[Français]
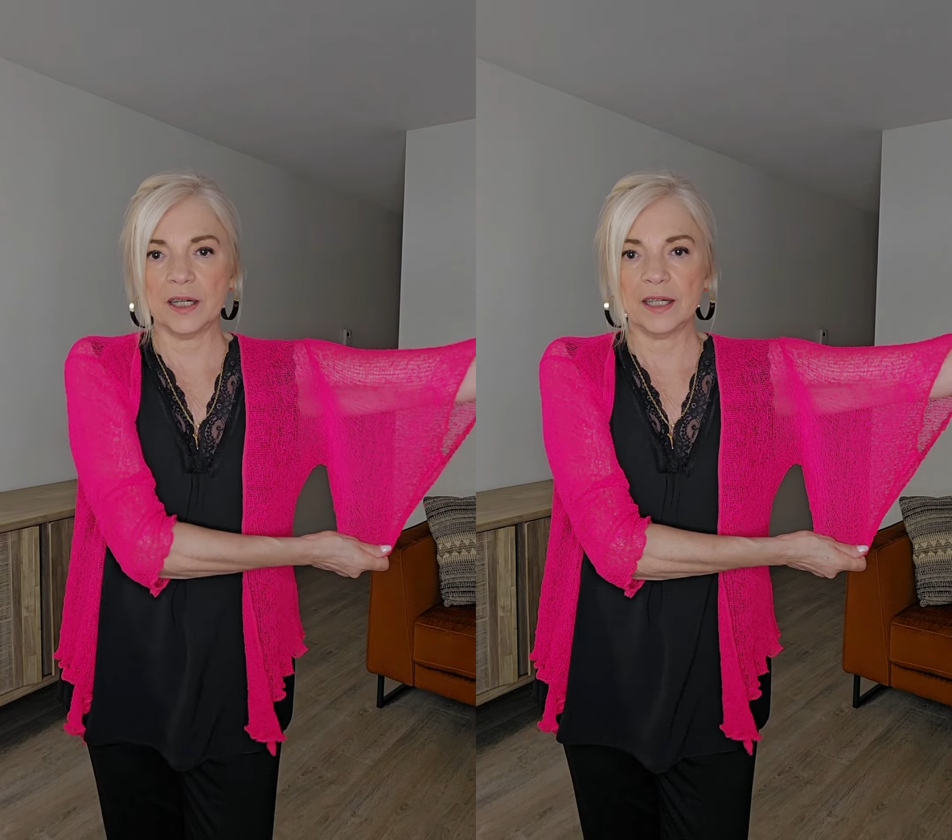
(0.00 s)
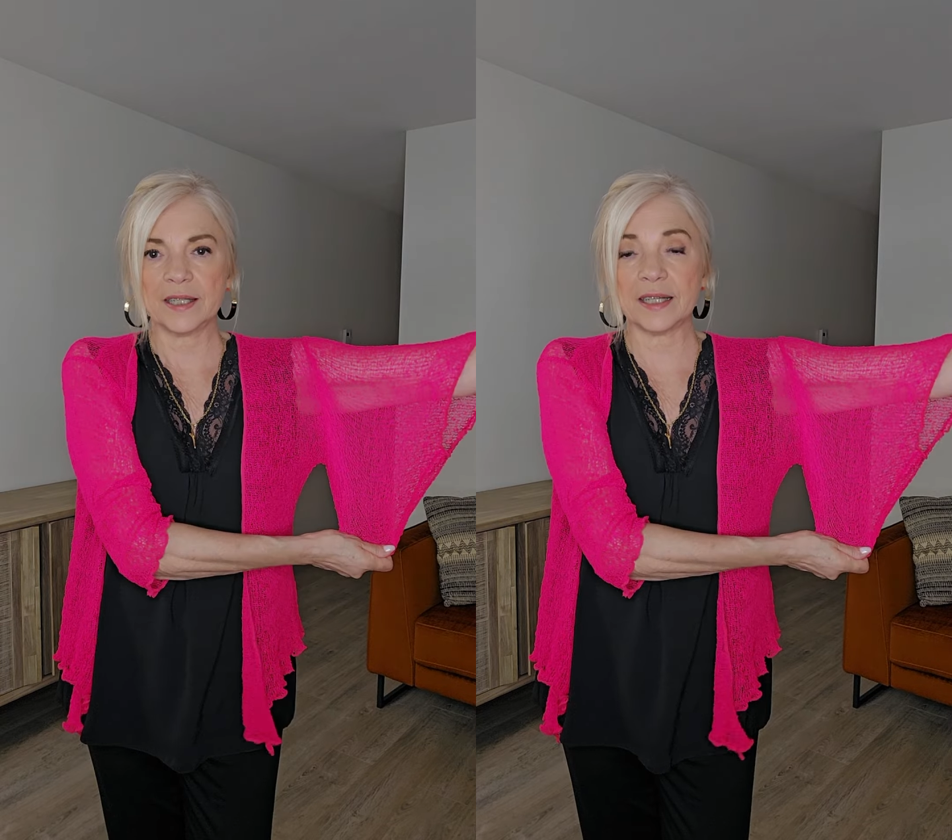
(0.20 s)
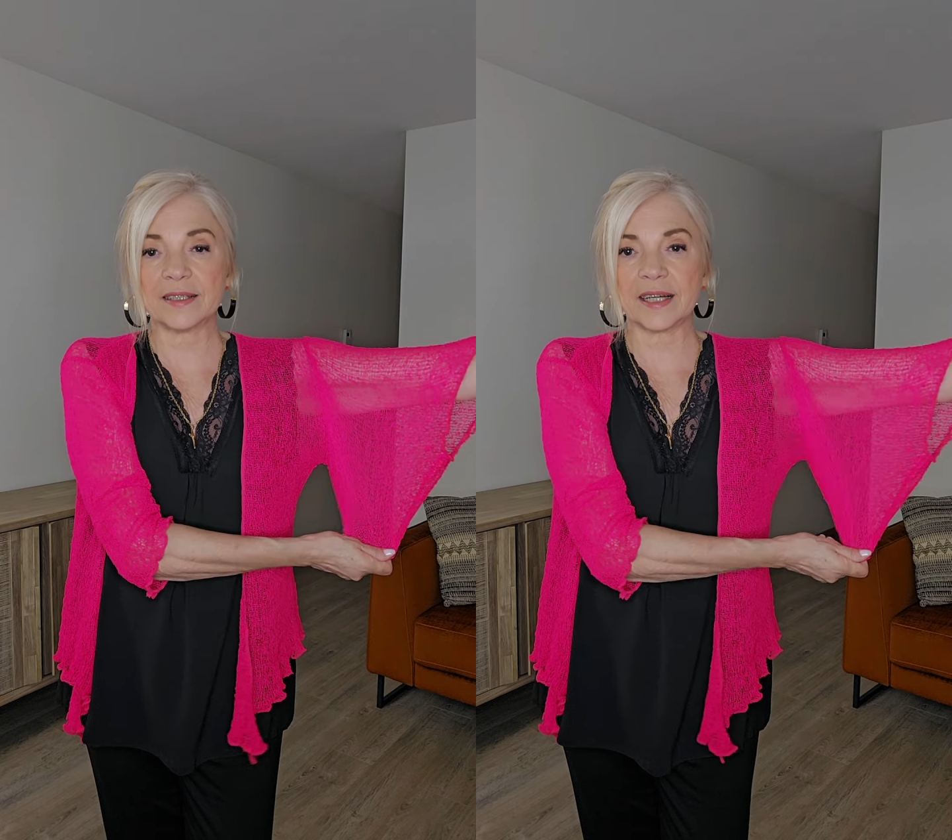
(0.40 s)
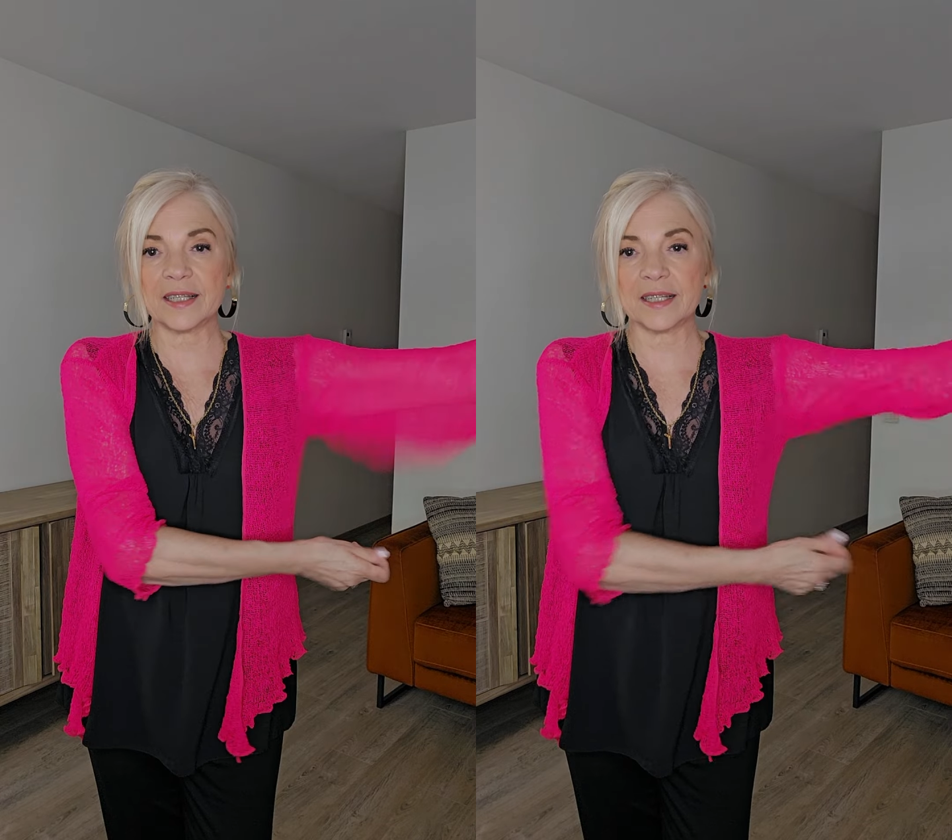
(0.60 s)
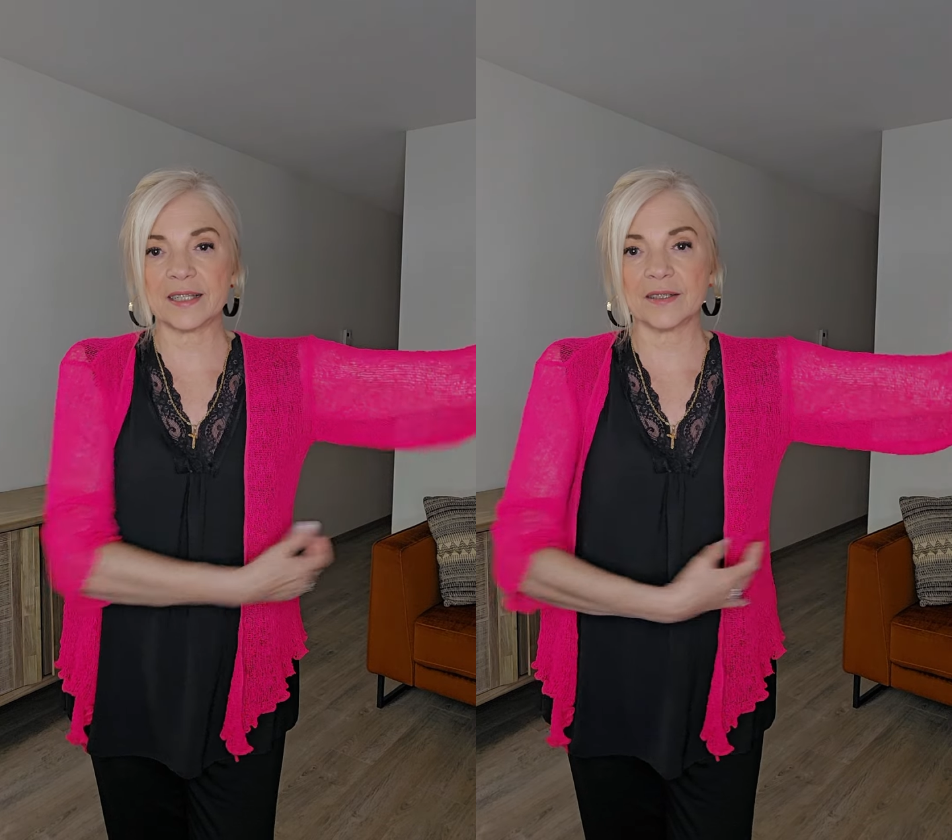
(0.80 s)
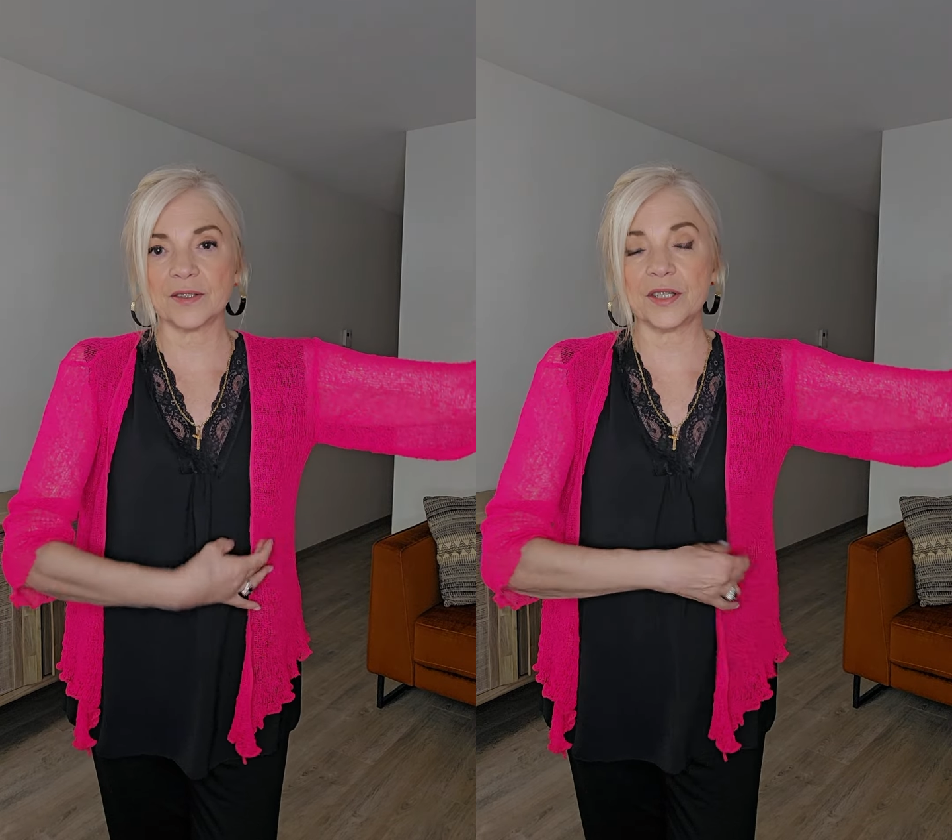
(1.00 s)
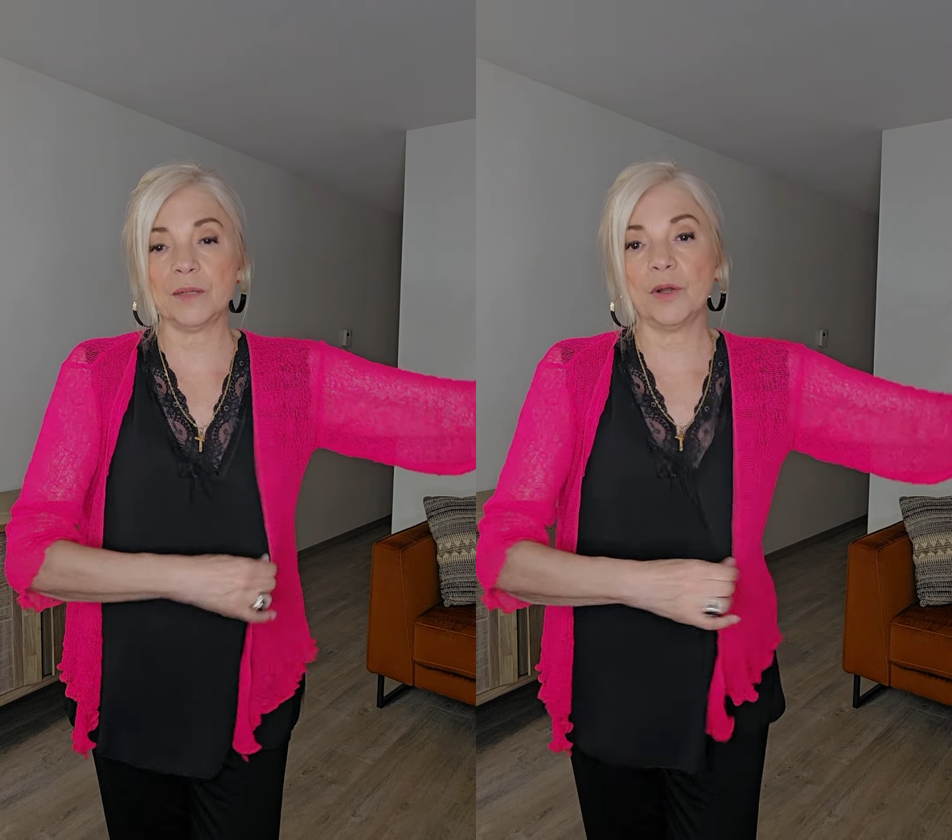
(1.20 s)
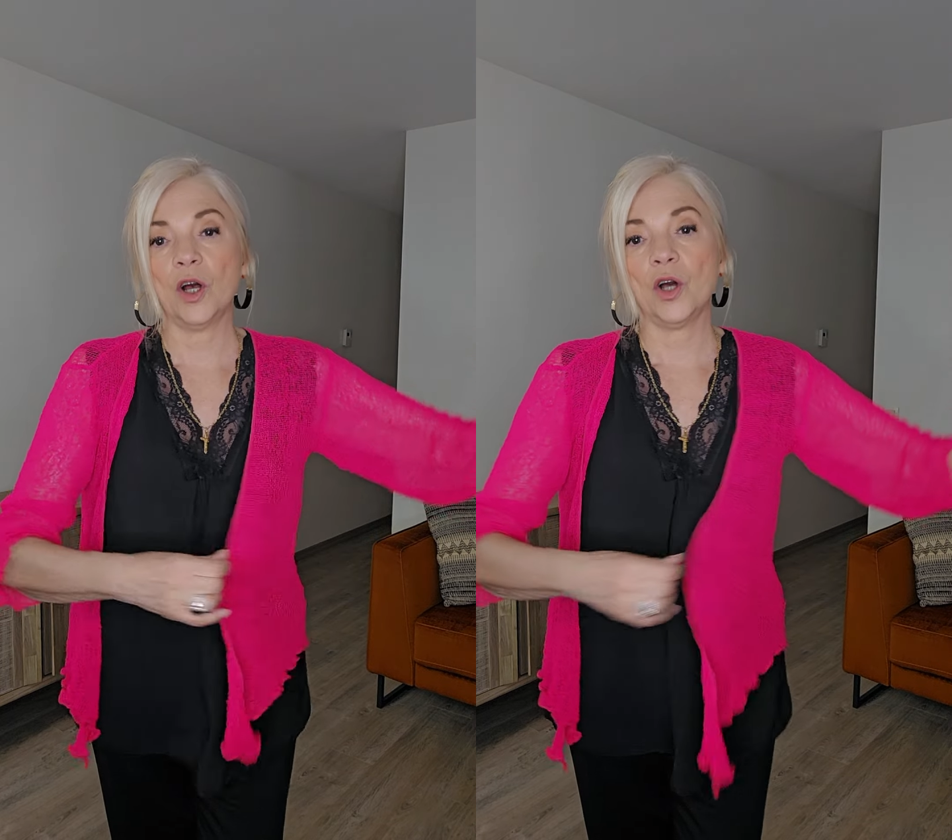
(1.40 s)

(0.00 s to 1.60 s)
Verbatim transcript: c'est très extensible.